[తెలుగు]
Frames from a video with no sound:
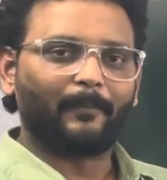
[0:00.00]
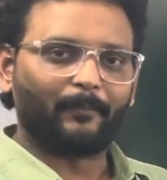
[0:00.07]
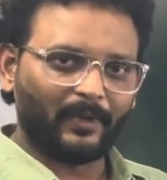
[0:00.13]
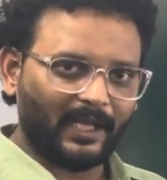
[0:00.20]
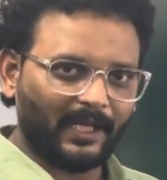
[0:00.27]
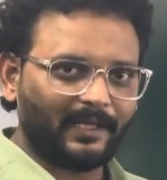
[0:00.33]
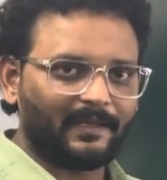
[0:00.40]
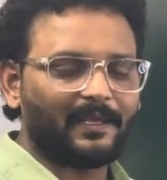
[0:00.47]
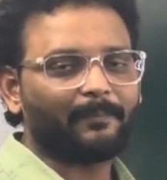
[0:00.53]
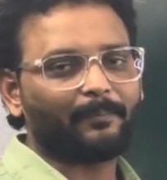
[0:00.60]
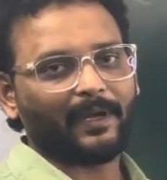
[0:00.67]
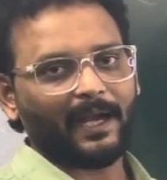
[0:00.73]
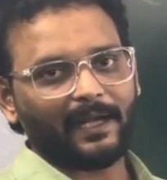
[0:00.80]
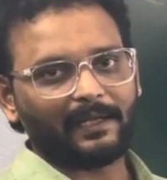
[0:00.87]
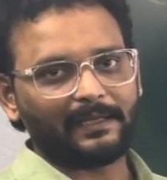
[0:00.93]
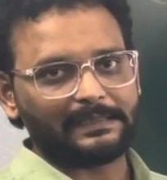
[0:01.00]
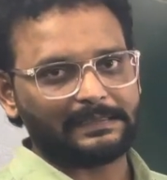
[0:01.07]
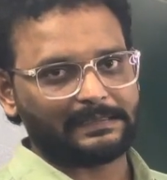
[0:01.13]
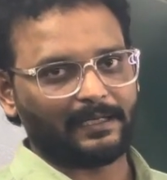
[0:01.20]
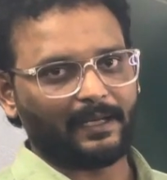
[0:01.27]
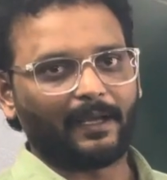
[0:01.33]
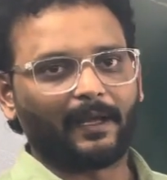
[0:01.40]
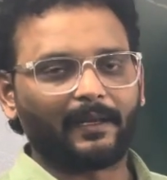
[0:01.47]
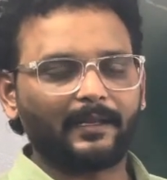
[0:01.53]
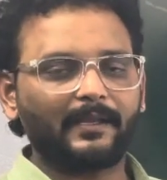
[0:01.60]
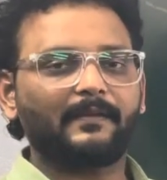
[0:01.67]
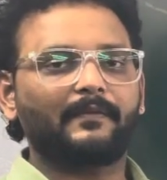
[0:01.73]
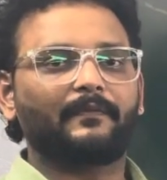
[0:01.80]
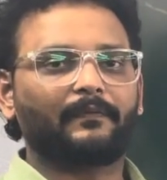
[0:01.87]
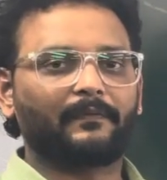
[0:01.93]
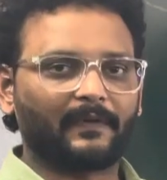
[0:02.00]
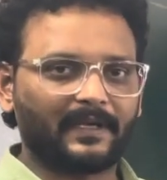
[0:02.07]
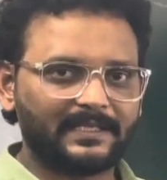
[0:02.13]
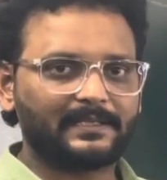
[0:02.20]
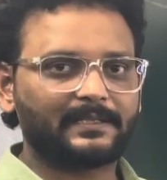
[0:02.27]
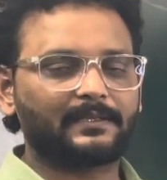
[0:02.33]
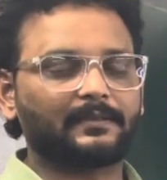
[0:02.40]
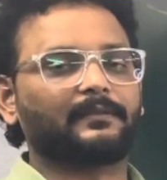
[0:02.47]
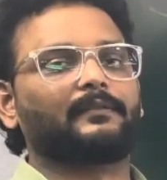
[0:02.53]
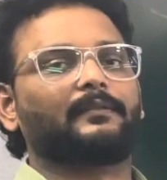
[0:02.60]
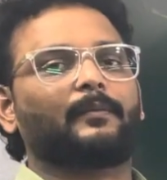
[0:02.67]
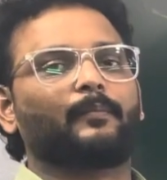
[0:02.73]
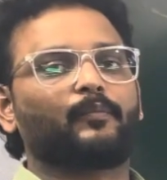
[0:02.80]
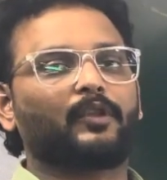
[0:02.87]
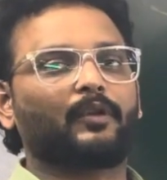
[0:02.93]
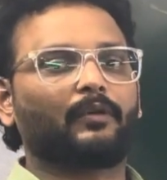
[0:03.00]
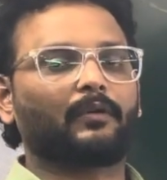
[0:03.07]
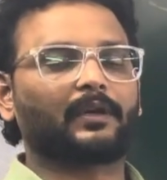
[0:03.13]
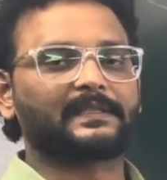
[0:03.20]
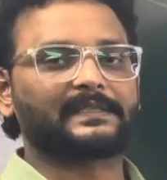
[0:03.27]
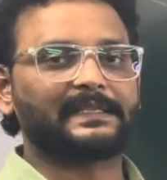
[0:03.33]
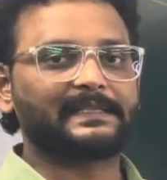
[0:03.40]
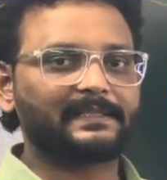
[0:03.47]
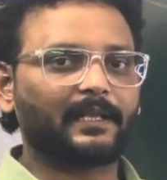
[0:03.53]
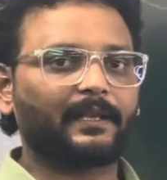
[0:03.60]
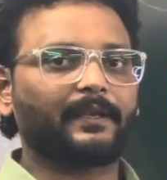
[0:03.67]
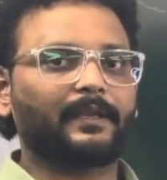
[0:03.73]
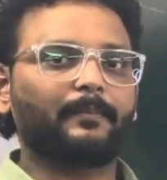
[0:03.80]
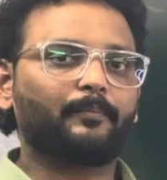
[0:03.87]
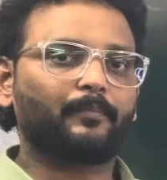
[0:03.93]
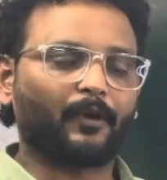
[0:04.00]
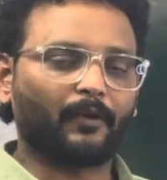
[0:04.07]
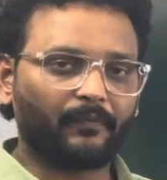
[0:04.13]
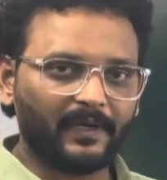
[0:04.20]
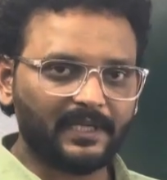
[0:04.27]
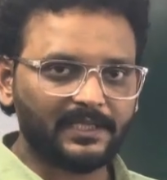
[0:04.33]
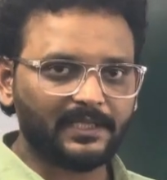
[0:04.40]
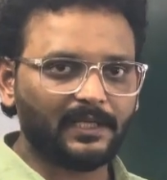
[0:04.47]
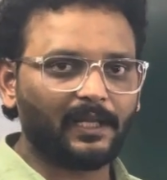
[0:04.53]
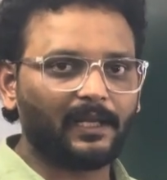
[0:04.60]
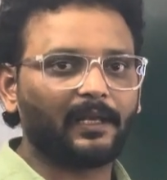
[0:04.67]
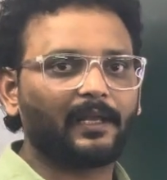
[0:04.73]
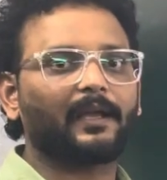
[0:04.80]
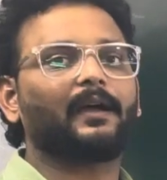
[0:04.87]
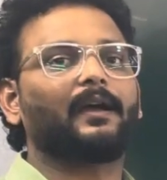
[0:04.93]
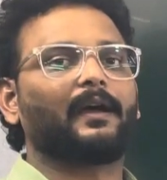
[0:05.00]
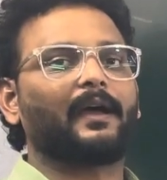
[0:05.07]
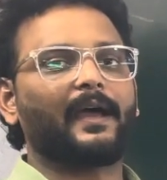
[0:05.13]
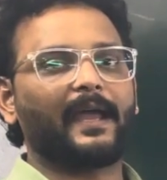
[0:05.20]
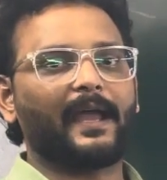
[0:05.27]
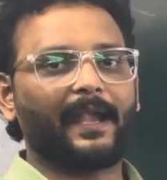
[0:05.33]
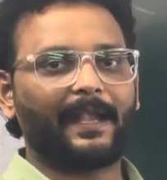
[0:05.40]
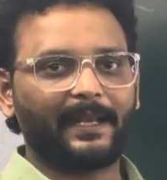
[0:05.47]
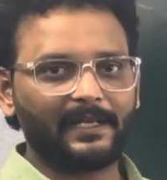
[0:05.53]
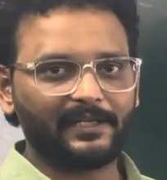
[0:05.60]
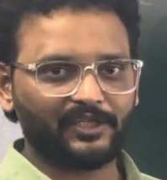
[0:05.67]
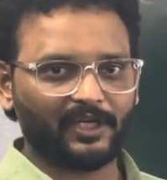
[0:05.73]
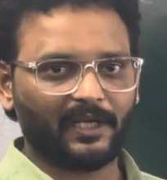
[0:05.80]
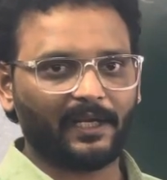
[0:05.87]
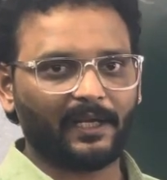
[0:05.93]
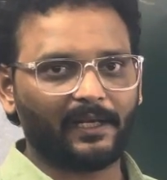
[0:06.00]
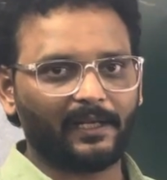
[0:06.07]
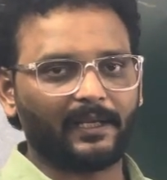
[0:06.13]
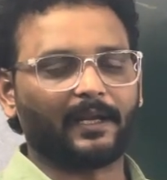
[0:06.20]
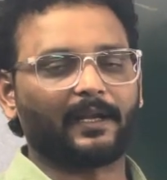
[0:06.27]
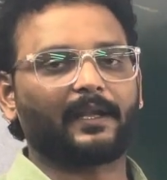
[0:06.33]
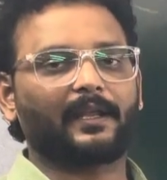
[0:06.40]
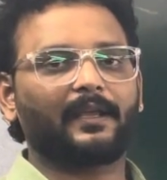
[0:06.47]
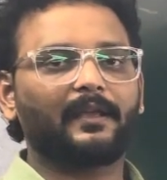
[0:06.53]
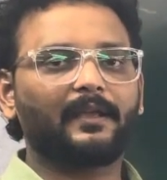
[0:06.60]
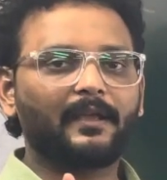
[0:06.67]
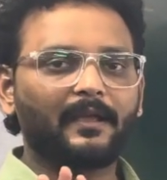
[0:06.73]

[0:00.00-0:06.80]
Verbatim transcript: మీరు ఇదే ప్రాక్టీస్ చేయాలి ఫస్ట్ మీరు ఒక సిజర్ని ప్రొఫెషనల్గా హ్యాండిల్ చేయాలి అంటే